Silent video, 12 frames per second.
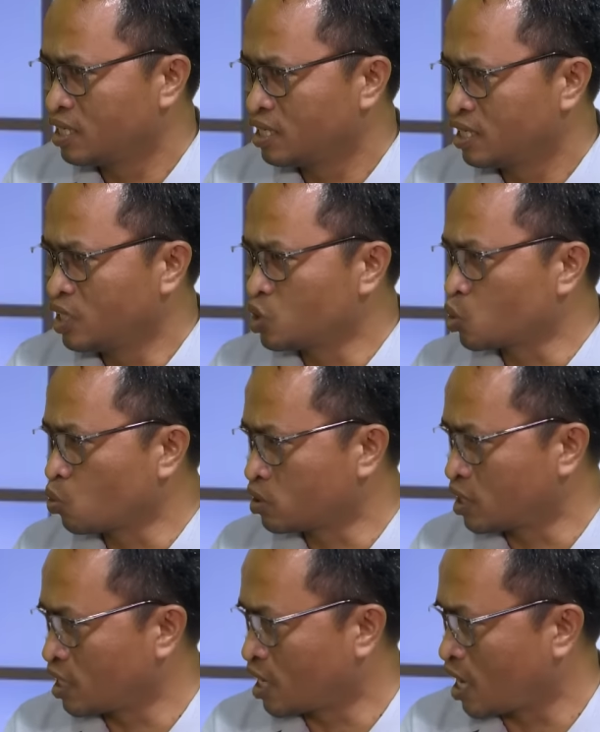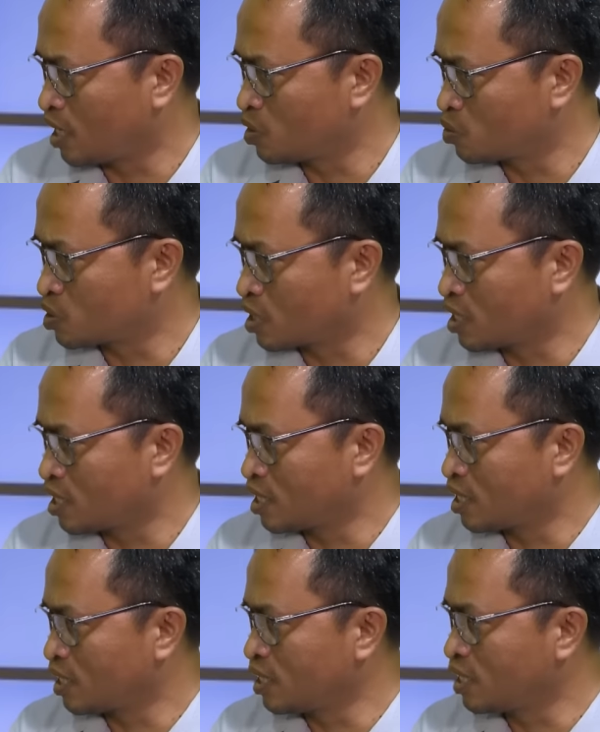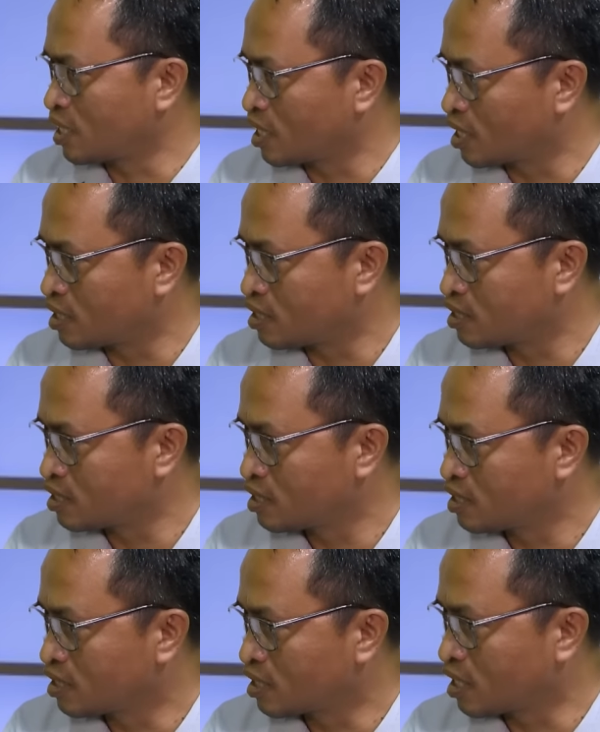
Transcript: insulting kaayo sa hmm. hirer. Sa hirer.